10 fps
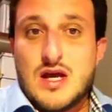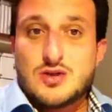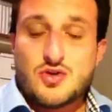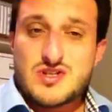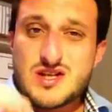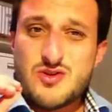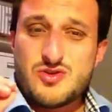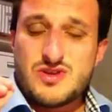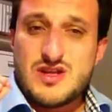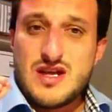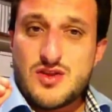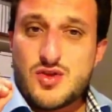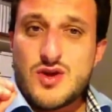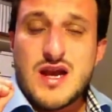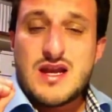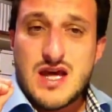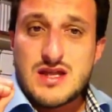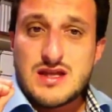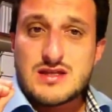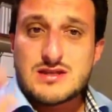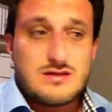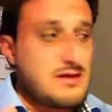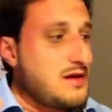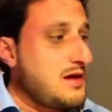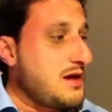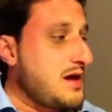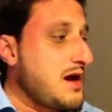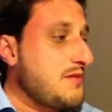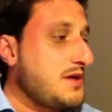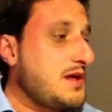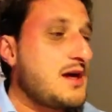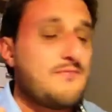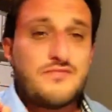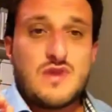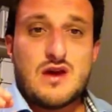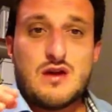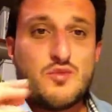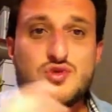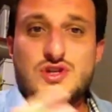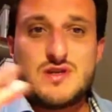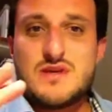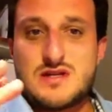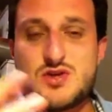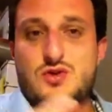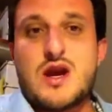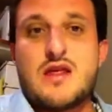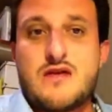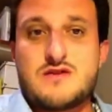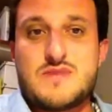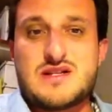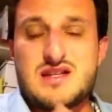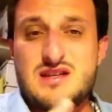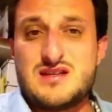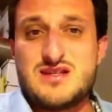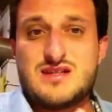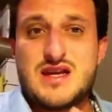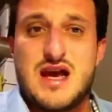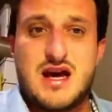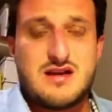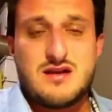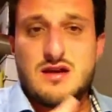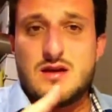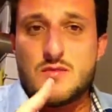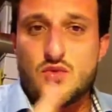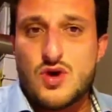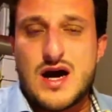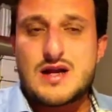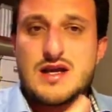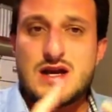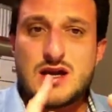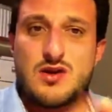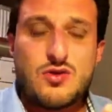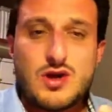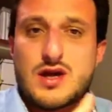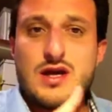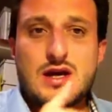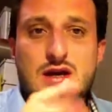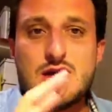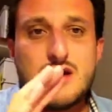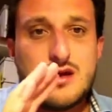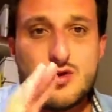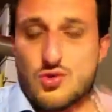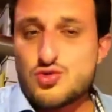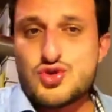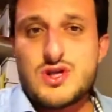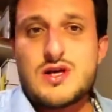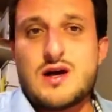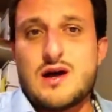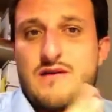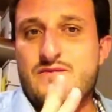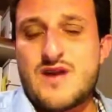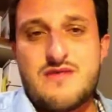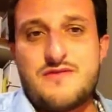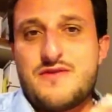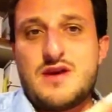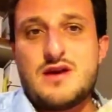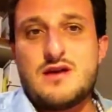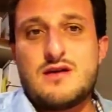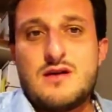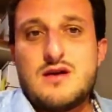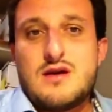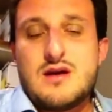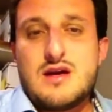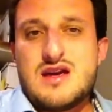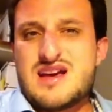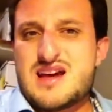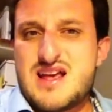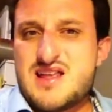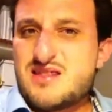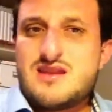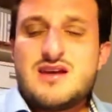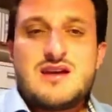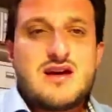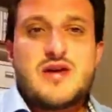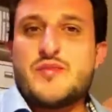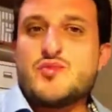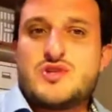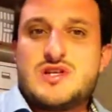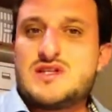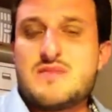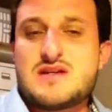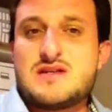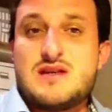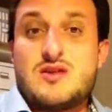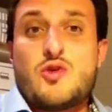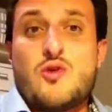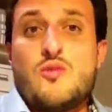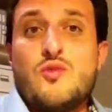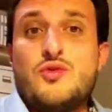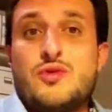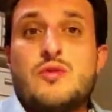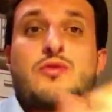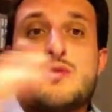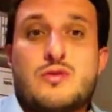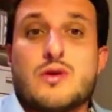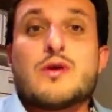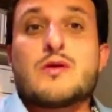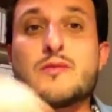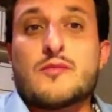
Entonces, claro, de nacionalidades eh, había muchísimas nacionalidades presentes, desde Irán, Bulgaria, Georgia, Rusia, Francia, eh, Grecia, muchísimas de, todo el mundo, con eh,